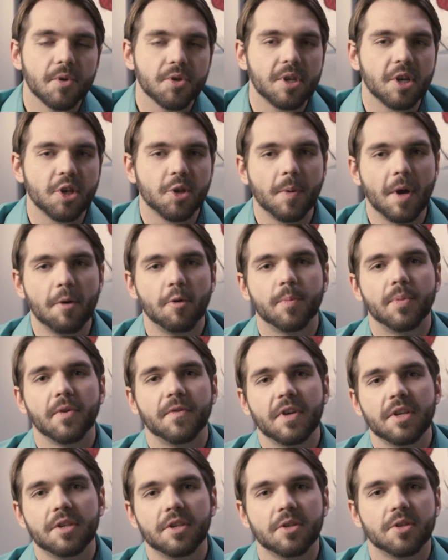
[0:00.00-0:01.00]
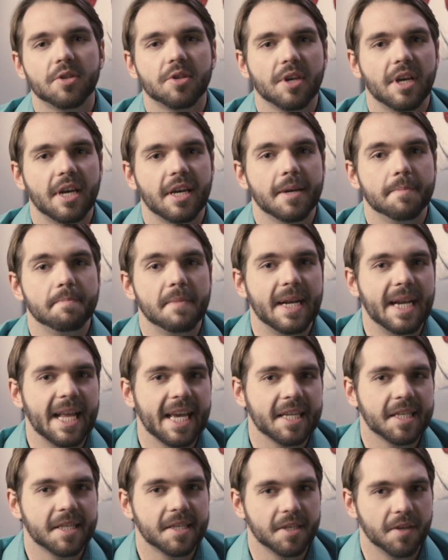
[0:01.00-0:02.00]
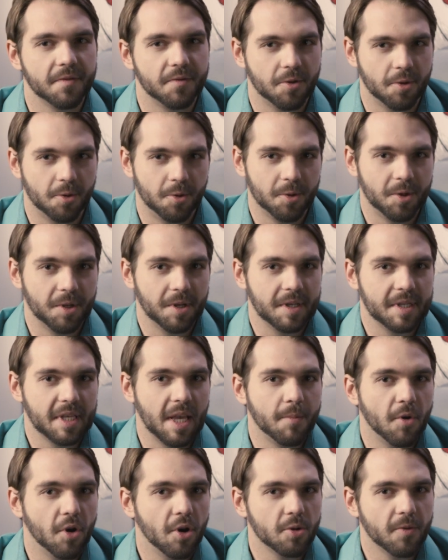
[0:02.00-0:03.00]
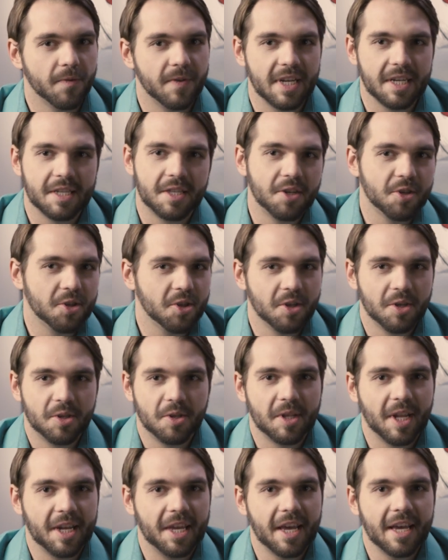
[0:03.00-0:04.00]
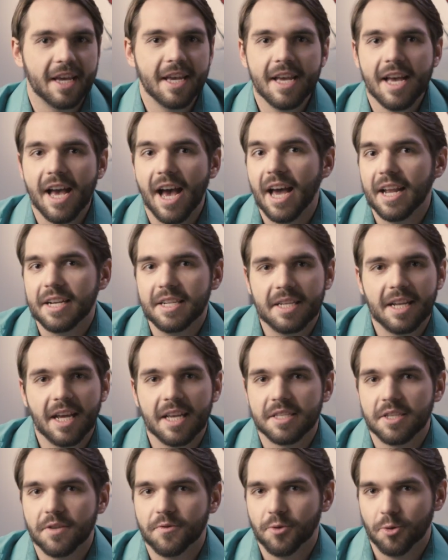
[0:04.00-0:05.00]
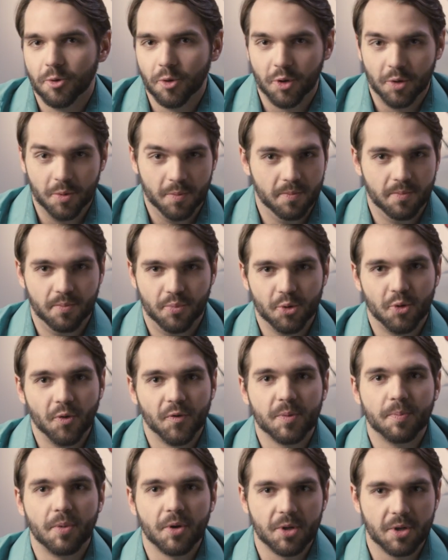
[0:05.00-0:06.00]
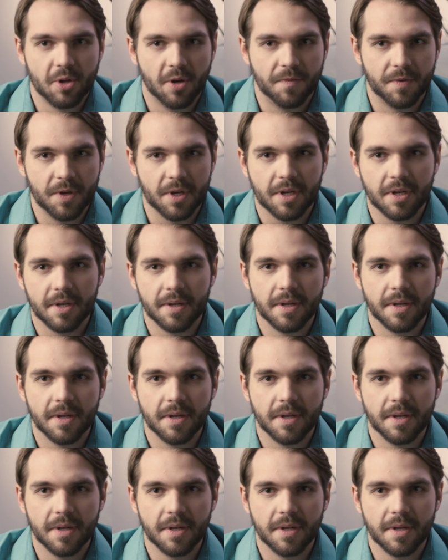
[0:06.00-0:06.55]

Można śmiało powiedzieć, że Melexy wśród samochodów elektrycznych to takie Adidasy wśród butów sportowych.